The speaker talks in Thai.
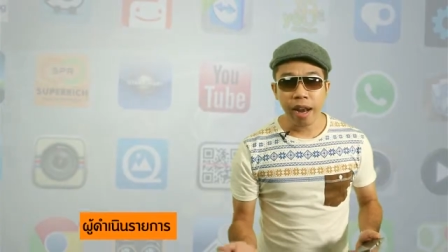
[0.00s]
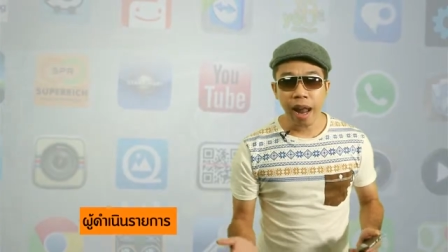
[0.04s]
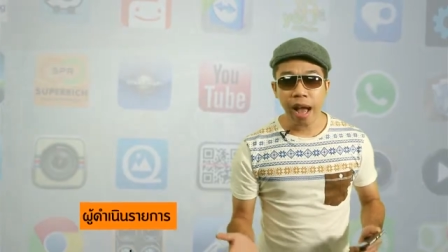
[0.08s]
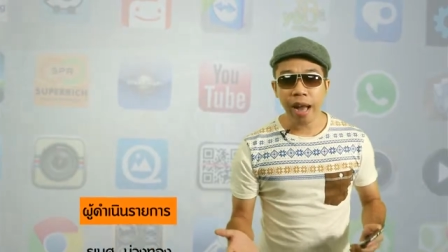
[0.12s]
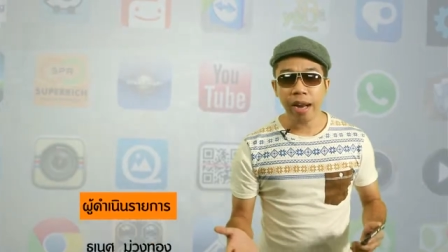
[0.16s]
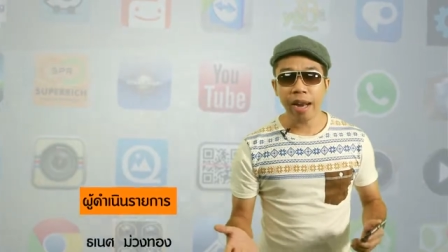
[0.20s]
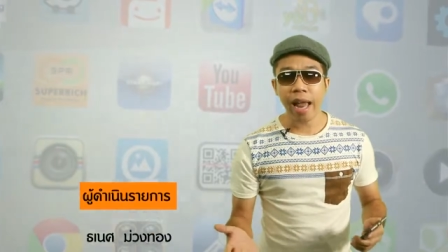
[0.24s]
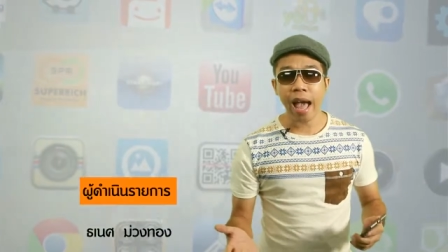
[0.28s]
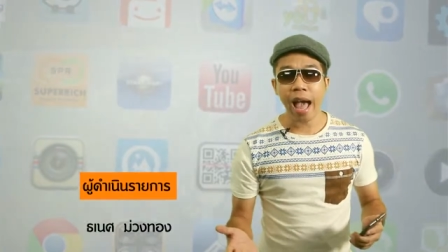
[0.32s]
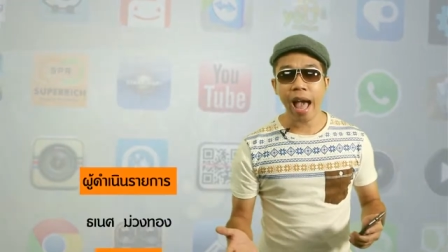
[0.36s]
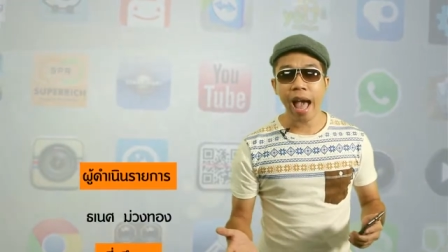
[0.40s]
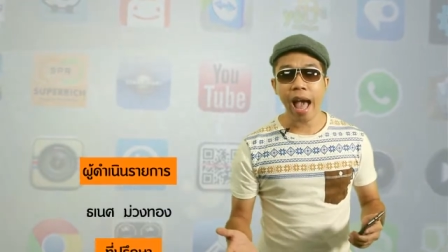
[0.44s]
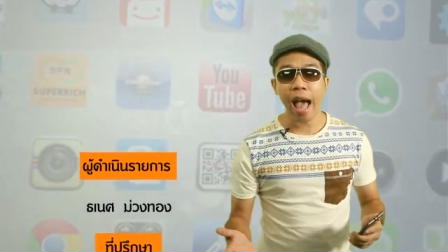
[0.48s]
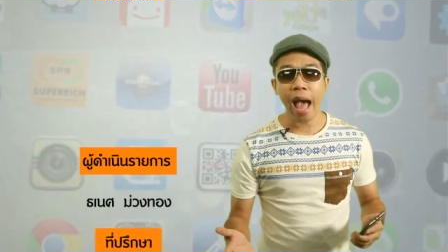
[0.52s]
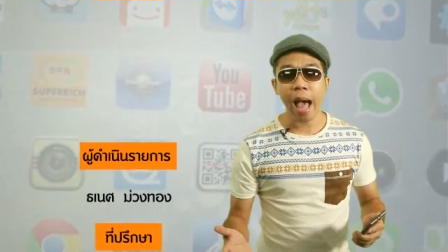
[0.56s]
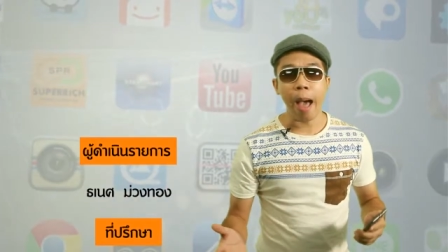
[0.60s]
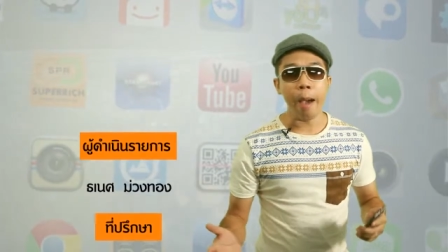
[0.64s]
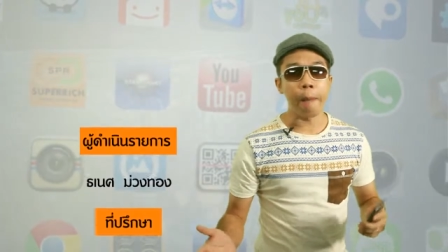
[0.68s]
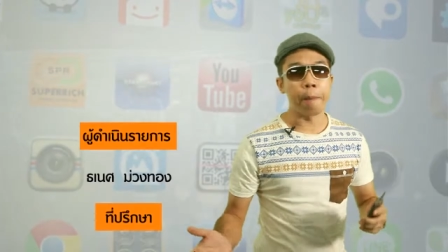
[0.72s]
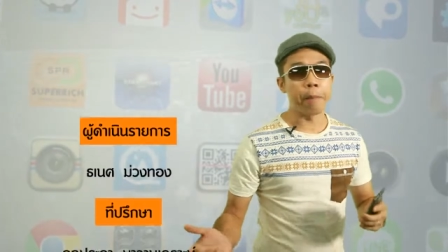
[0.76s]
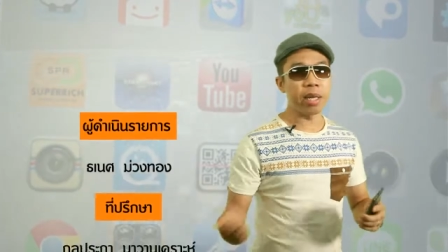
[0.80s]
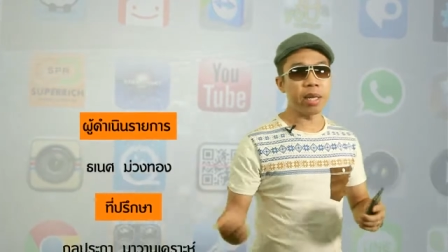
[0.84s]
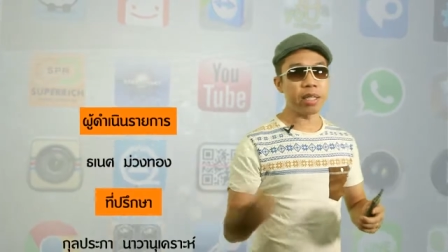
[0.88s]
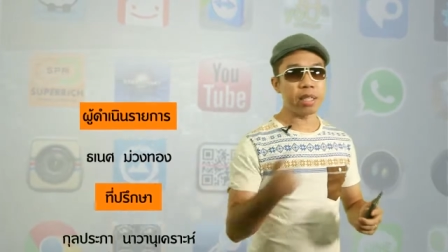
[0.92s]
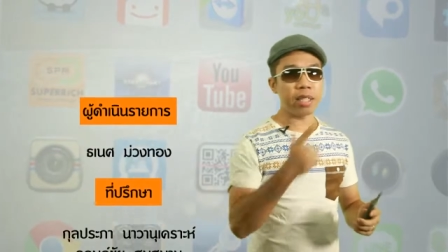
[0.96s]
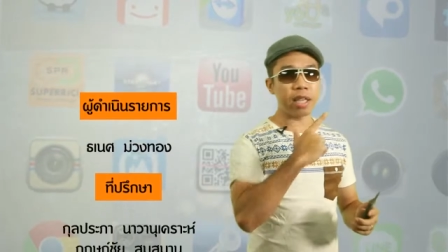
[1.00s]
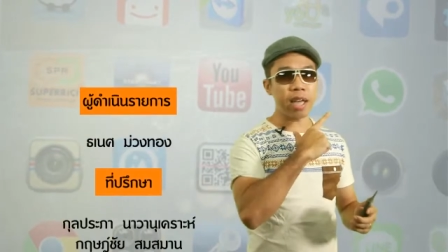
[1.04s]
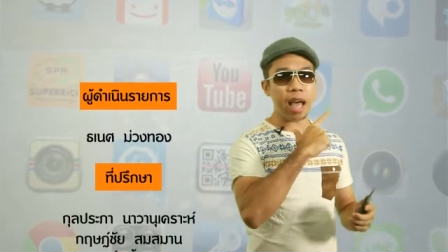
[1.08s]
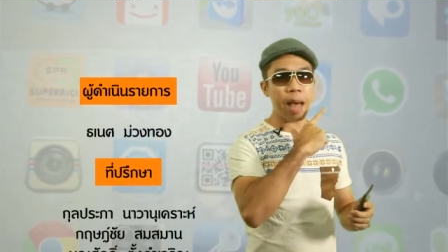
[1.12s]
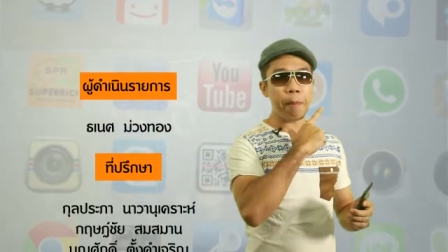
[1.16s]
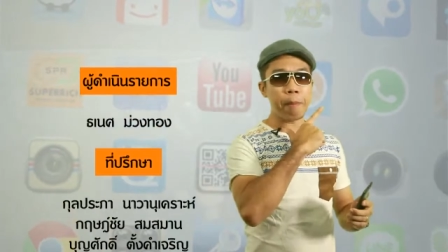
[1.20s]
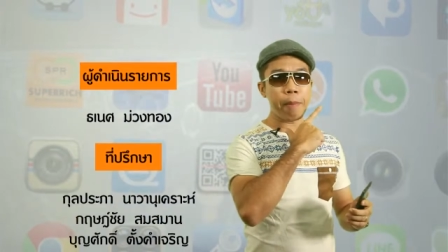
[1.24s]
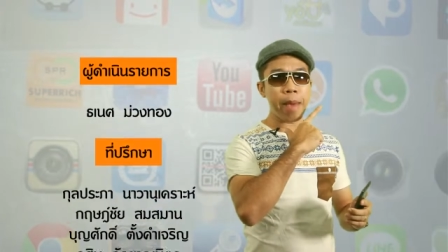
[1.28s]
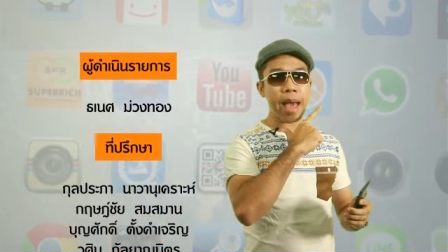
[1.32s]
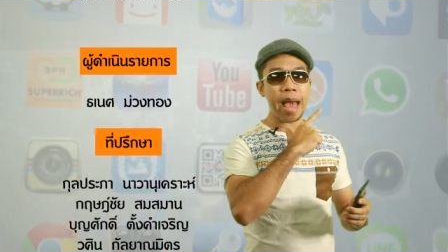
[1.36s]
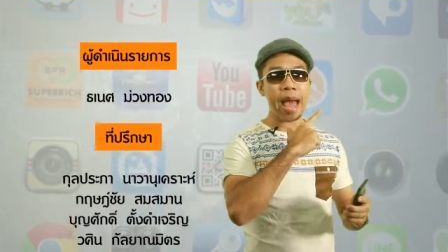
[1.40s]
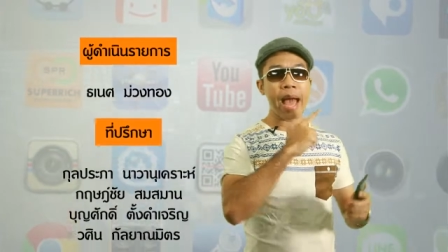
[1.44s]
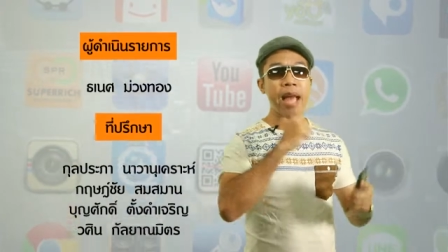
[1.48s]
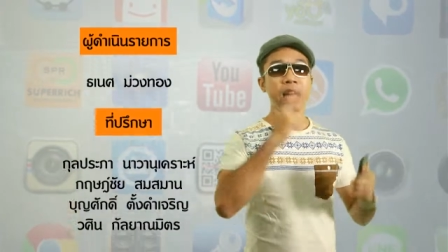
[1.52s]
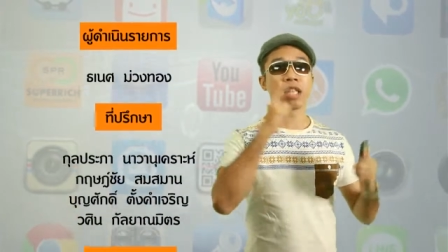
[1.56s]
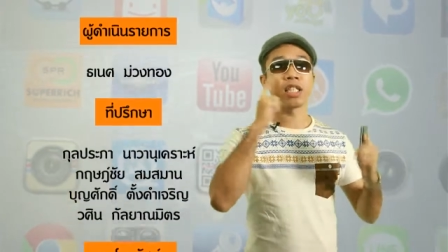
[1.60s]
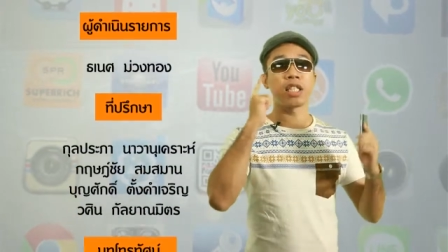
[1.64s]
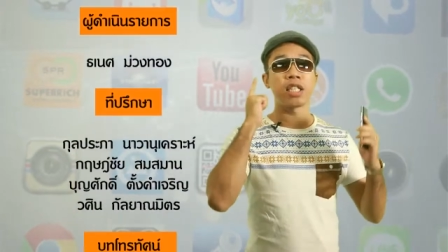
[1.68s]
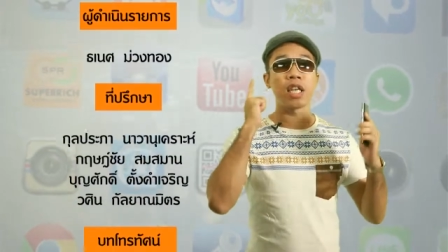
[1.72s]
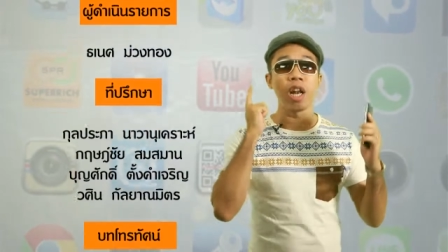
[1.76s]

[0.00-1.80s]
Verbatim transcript: ครั้งหน้า มิสเตอร์ Appman